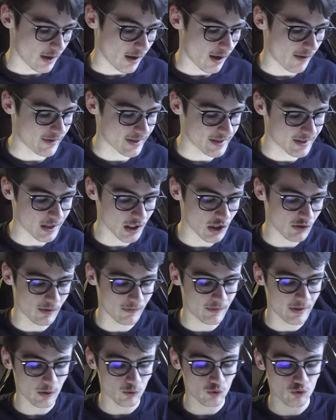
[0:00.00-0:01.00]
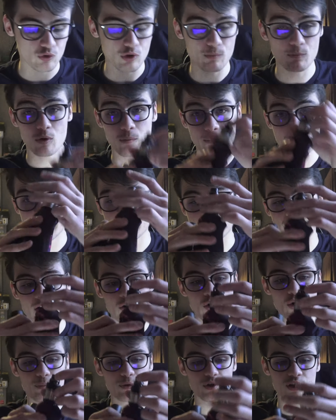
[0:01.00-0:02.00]
Avec ça, je vais venir justement mettre
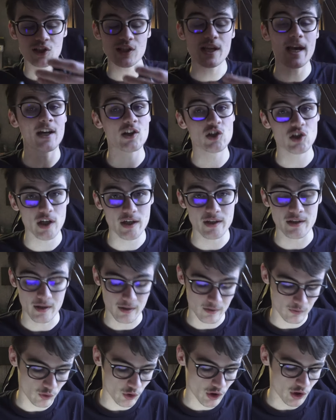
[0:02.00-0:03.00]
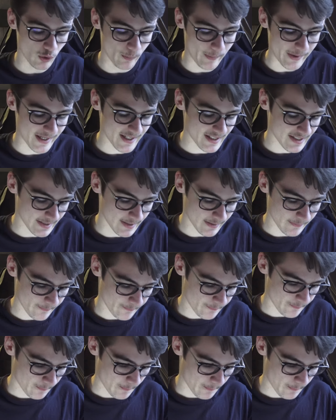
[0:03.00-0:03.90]
le petit Enjai de chez OBS.